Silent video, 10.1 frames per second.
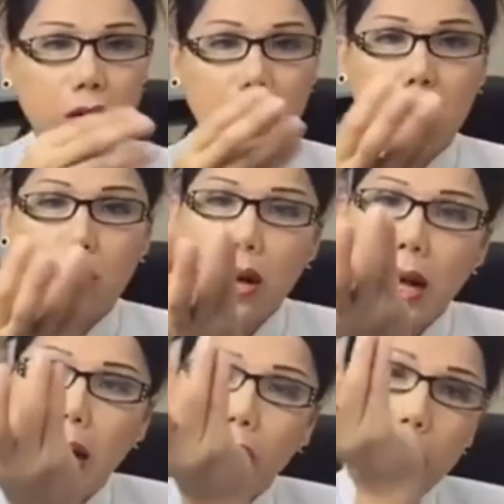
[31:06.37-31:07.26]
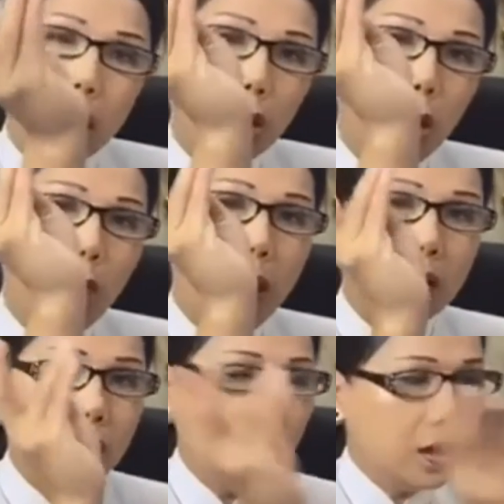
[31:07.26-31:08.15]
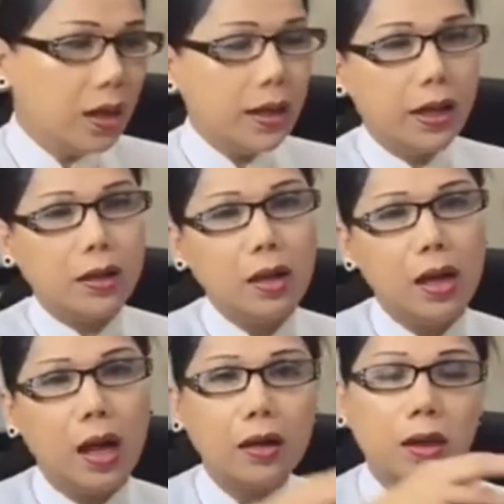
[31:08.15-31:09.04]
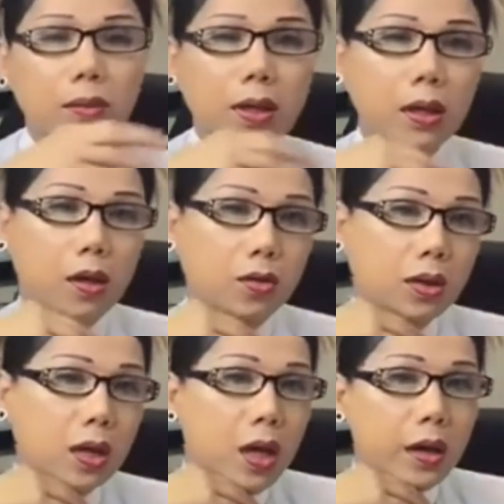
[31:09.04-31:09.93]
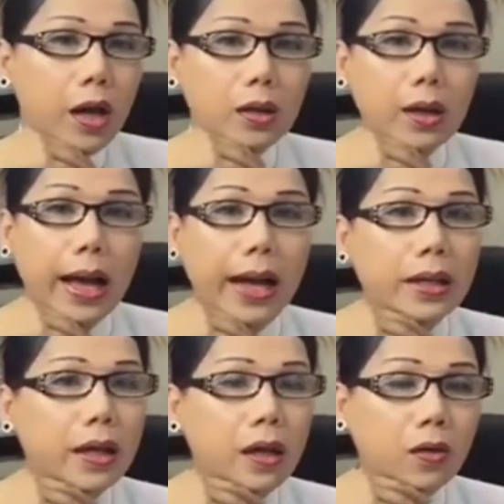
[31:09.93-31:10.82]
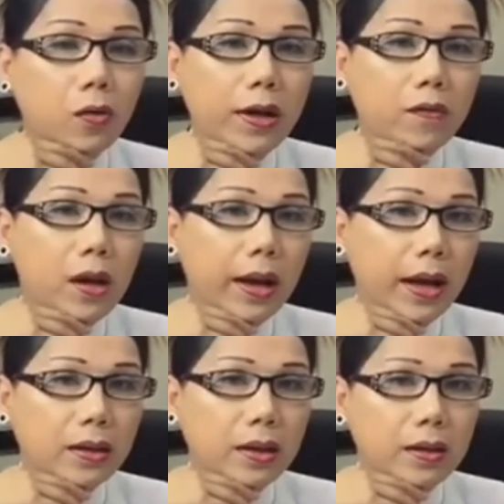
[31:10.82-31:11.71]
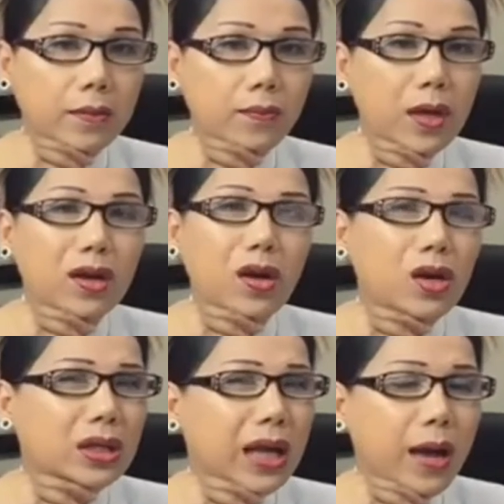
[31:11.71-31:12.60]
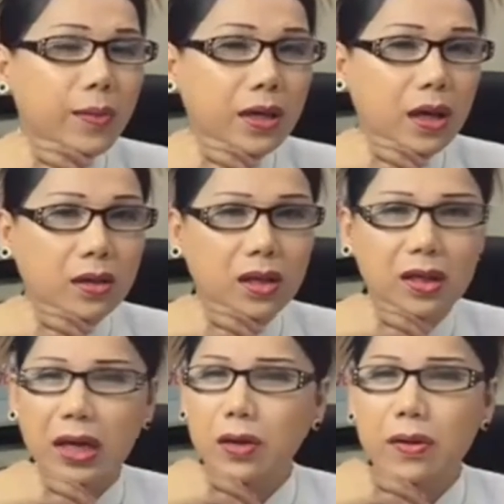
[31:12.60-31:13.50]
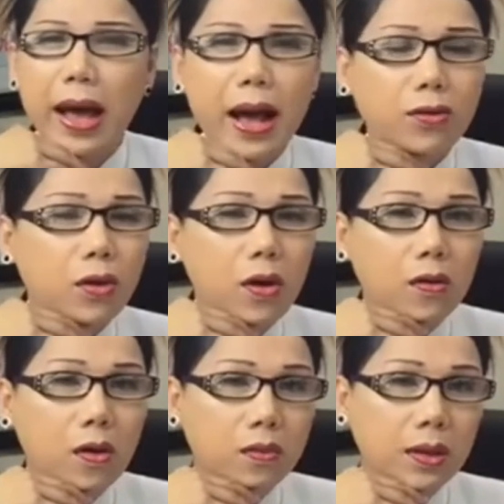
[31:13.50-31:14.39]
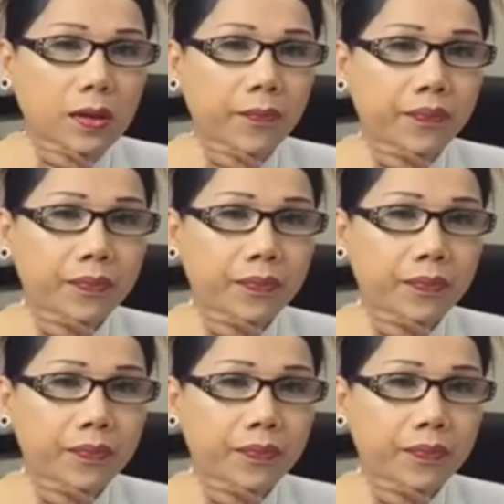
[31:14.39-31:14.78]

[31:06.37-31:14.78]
coi trời ơi có hai con cá rô bé tí nè những này là ở trong cái nồi á để cho cả gia đình quay quần ăn vậy đó biết nói sao bây giờ nhìn thấy nó đau vô cùng vậy